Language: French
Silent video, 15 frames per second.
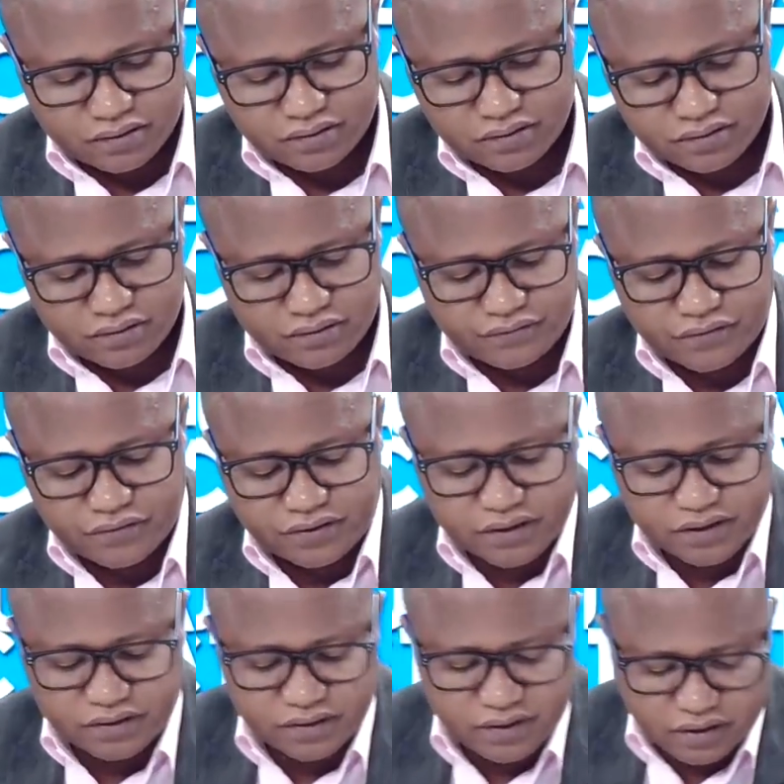veulent
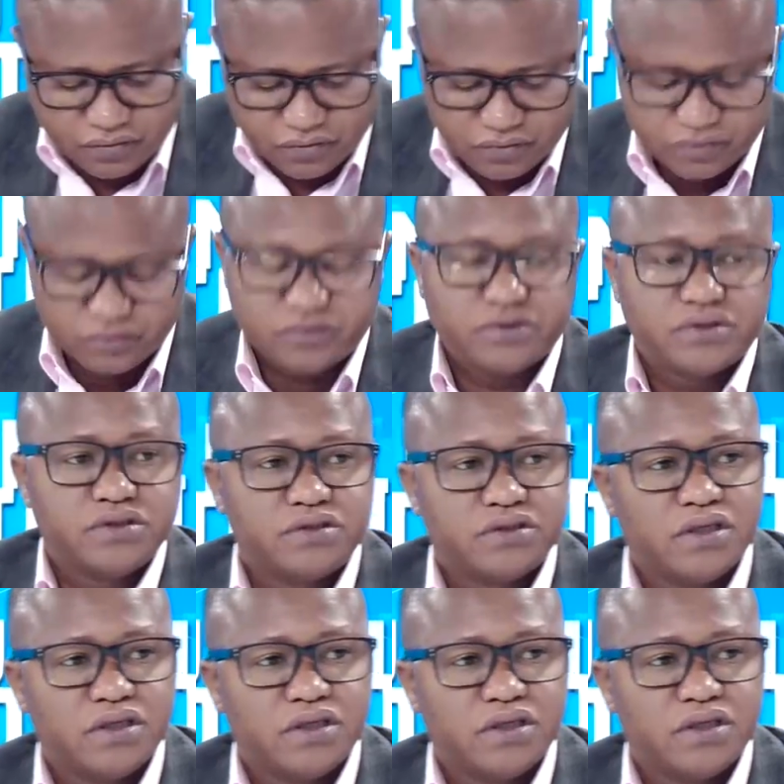saisir la Cour de justice